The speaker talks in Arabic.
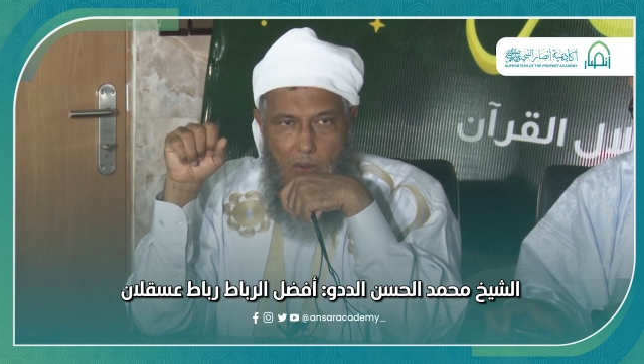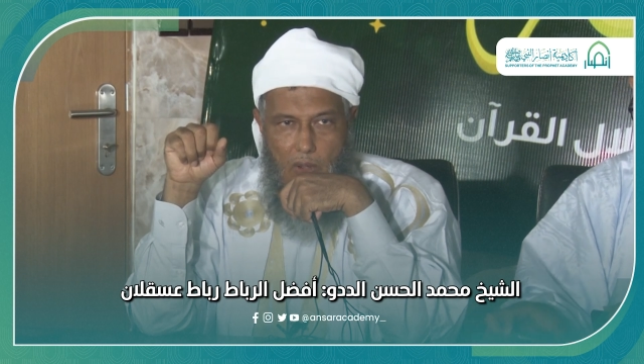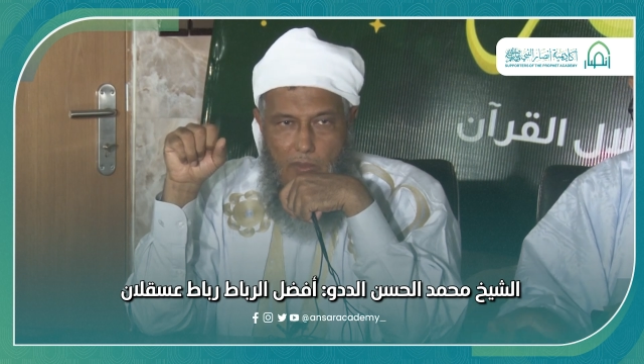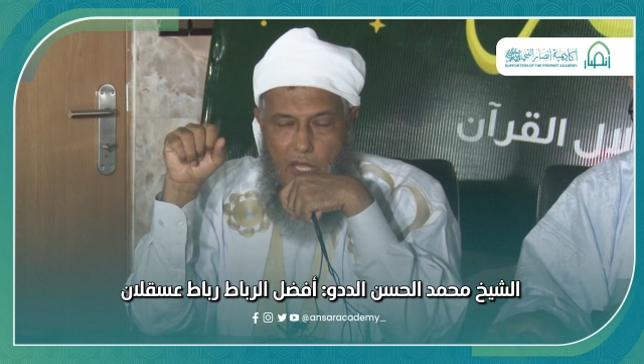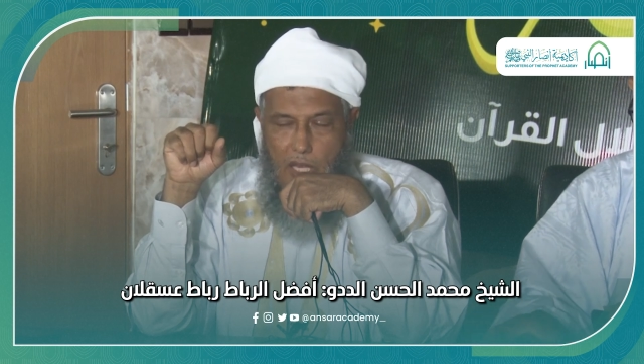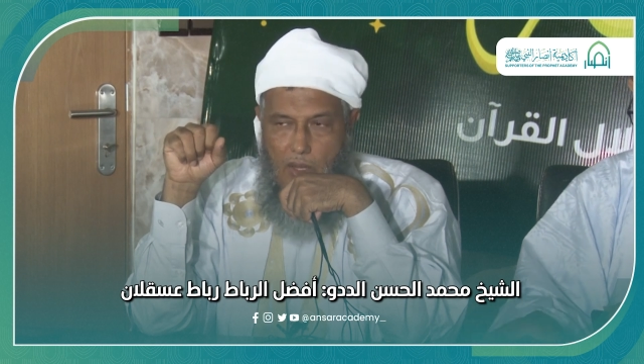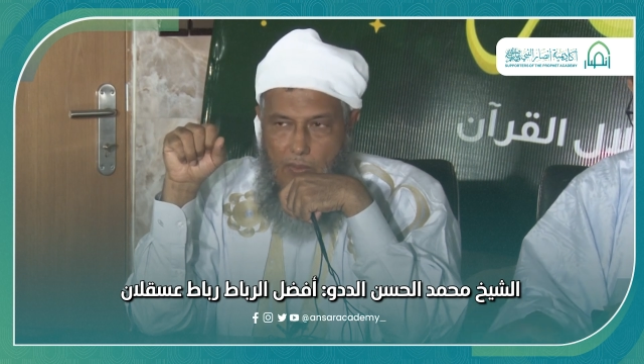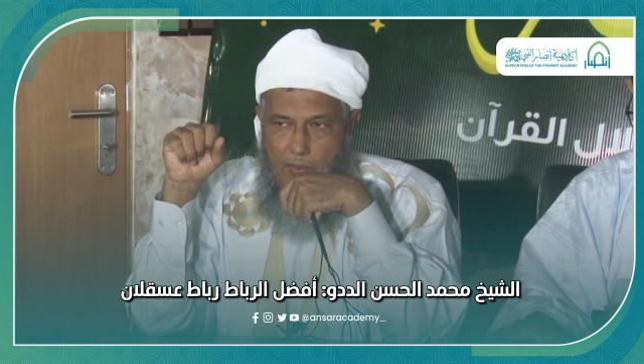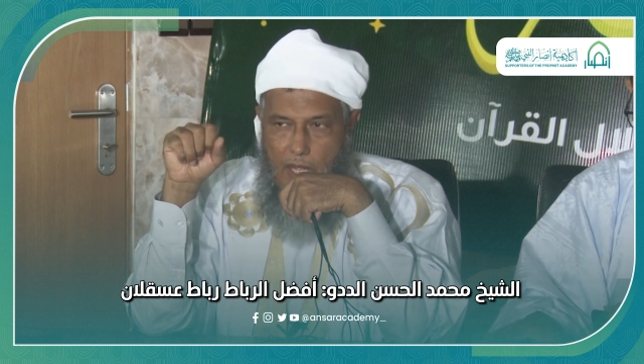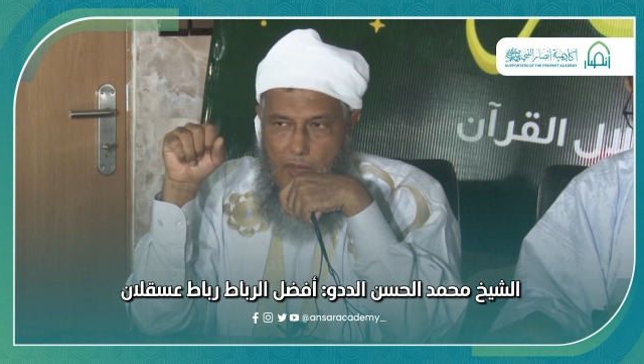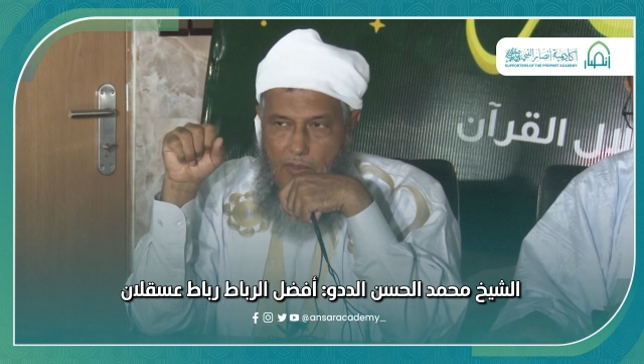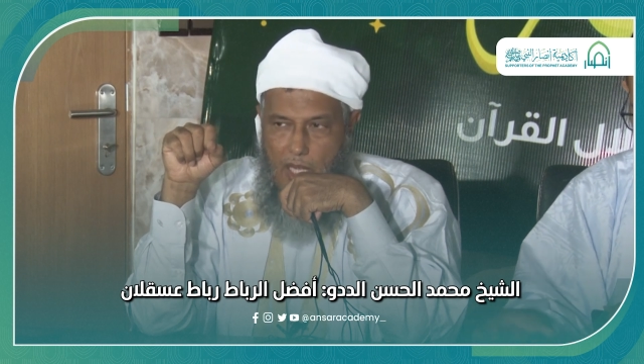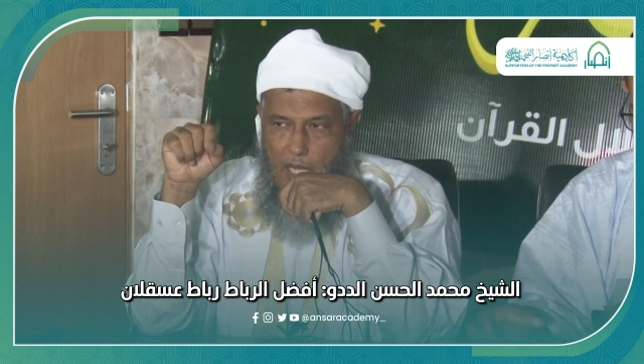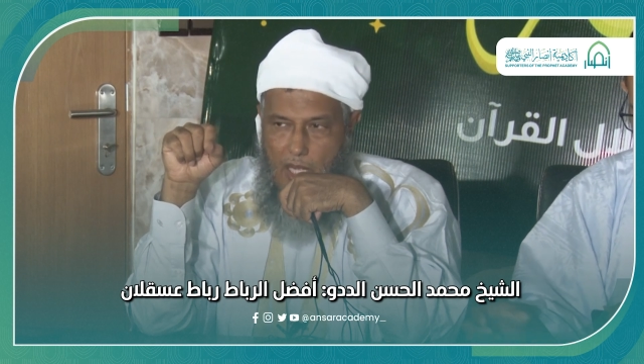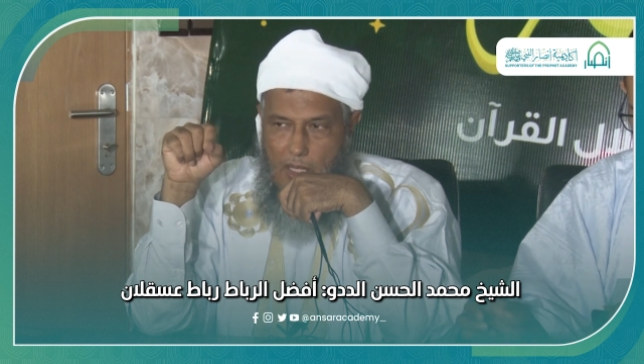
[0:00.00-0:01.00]
ومن
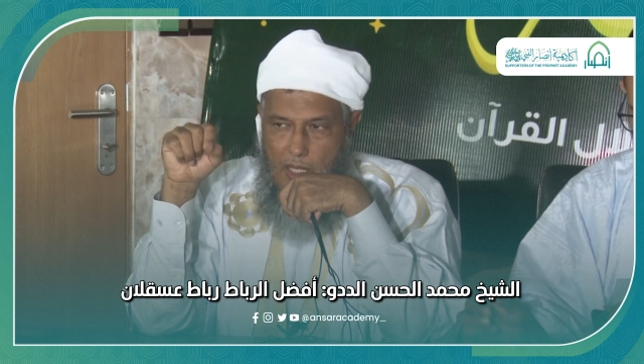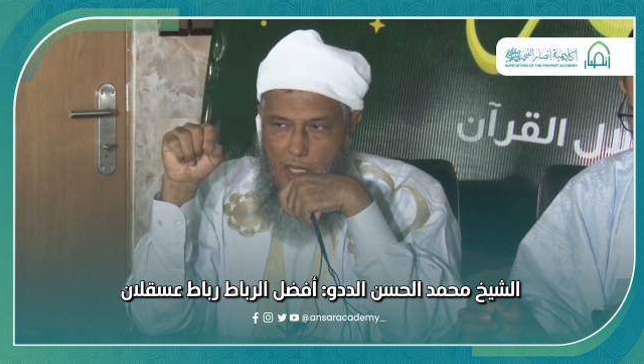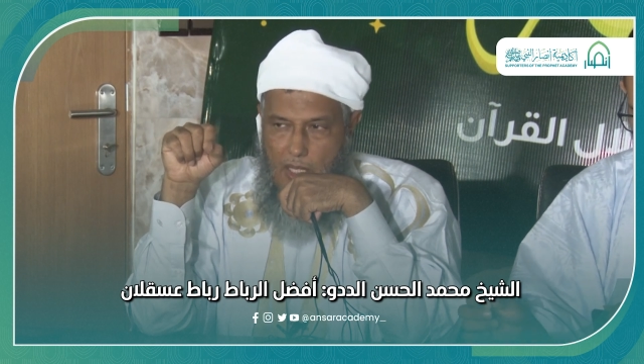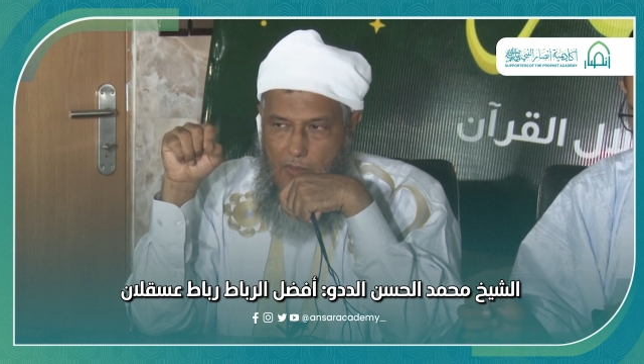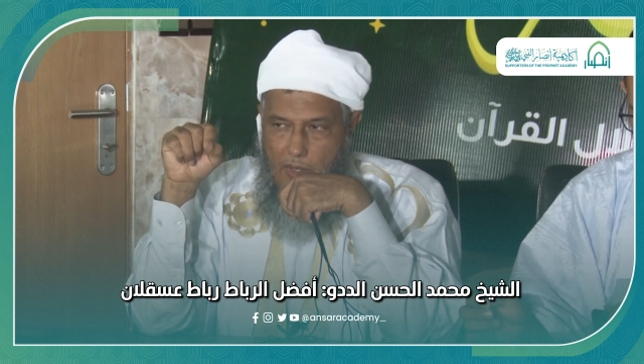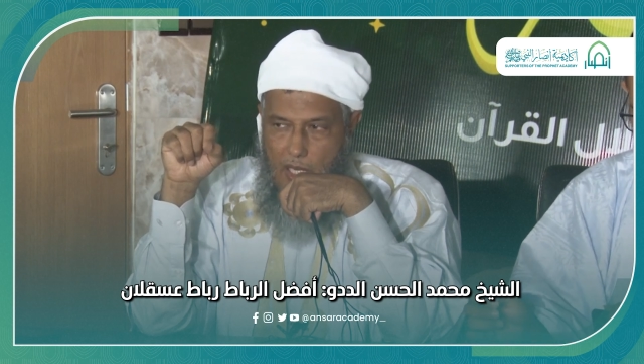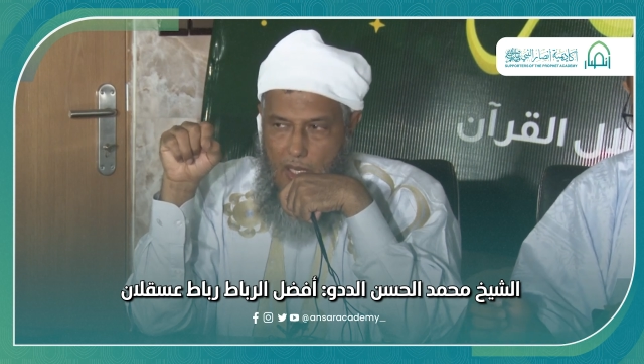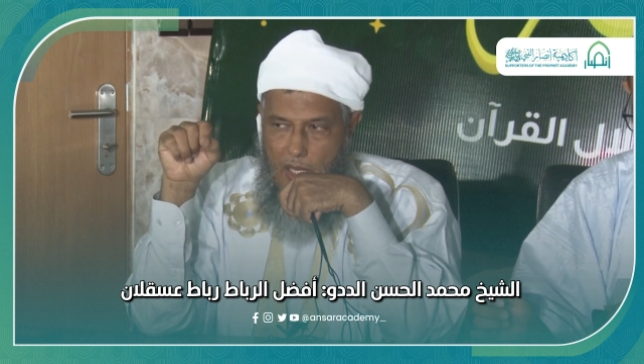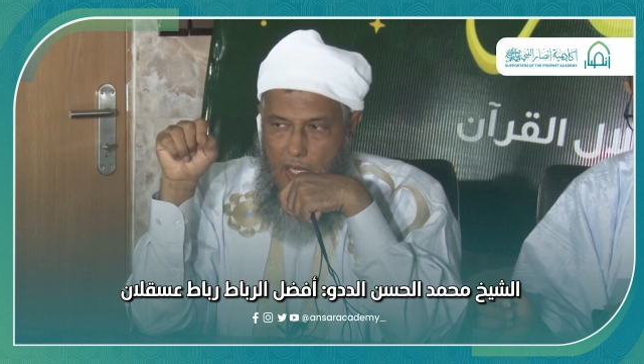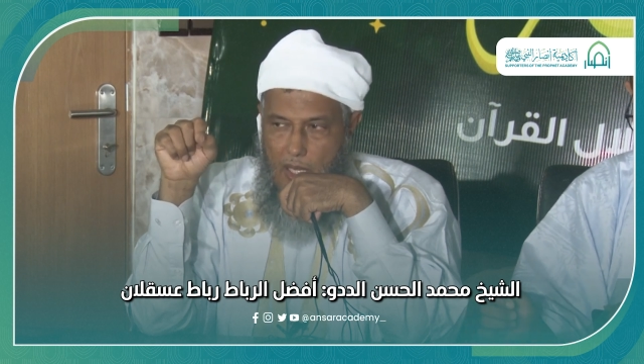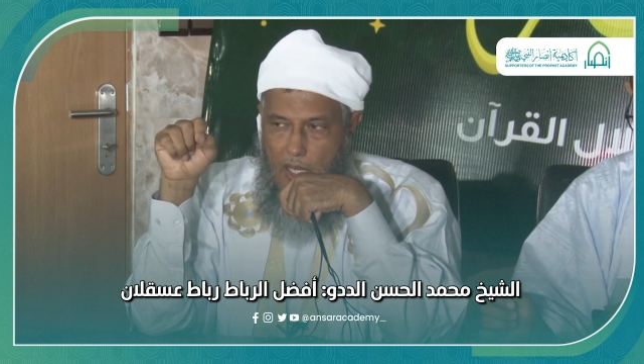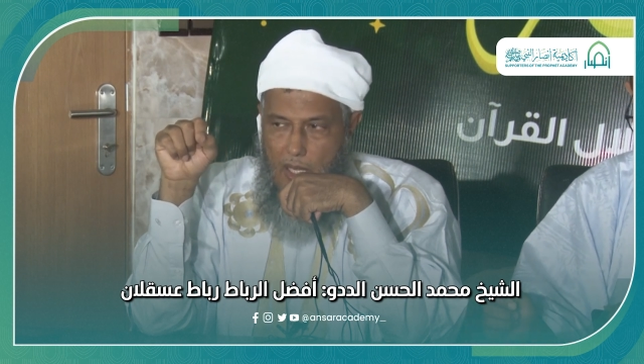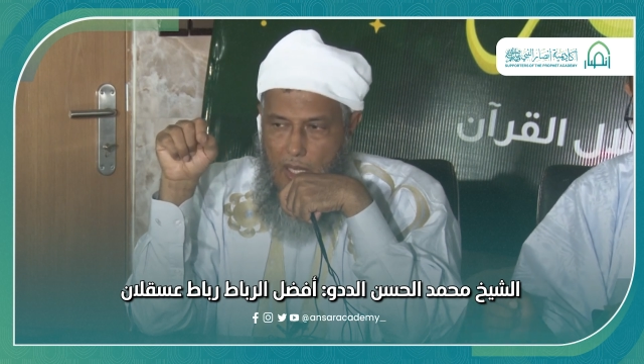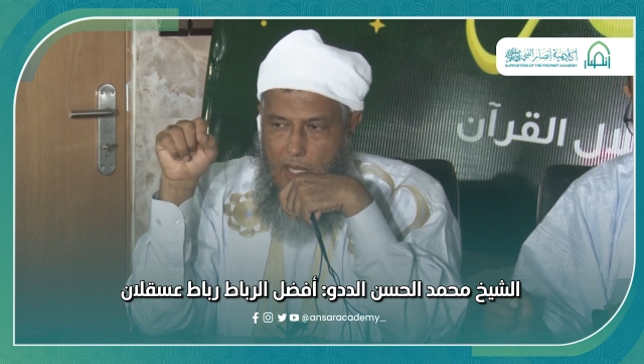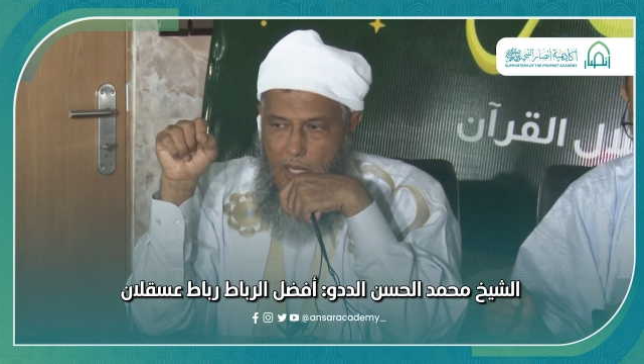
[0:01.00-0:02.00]
أوفى بعهده من
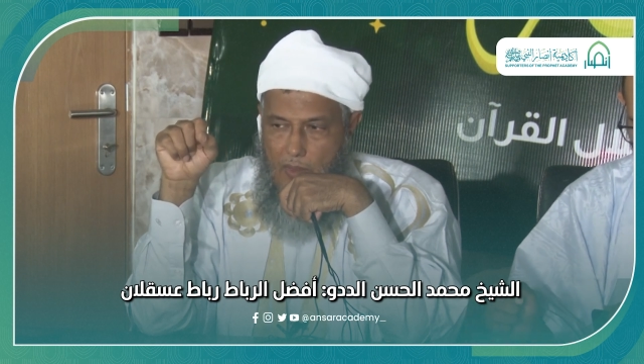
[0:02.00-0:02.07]
الله